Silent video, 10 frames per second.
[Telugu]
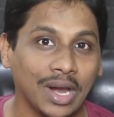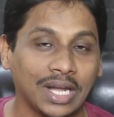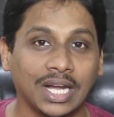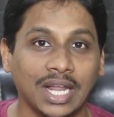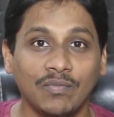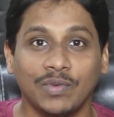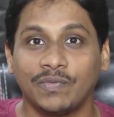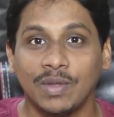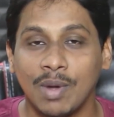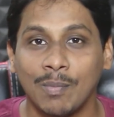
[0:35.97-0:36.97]
ఎట్ ఏ టైం
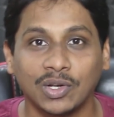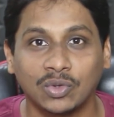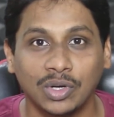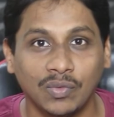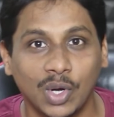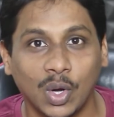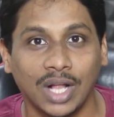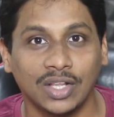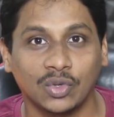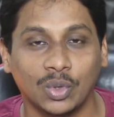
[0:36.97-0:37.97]
ఫిఫ్టీ మెంబర్స్ తోటి వీడియో
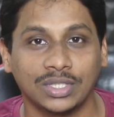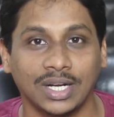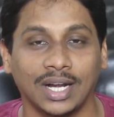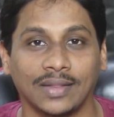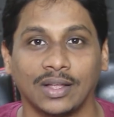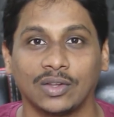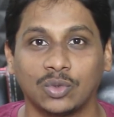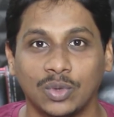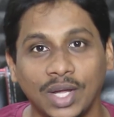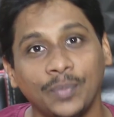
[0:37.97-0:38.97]
కాల్ చేసుకోవచ్చు అన్నట్టయితే
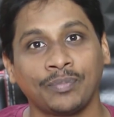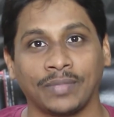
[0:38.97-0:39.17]
తెలుస్తుంది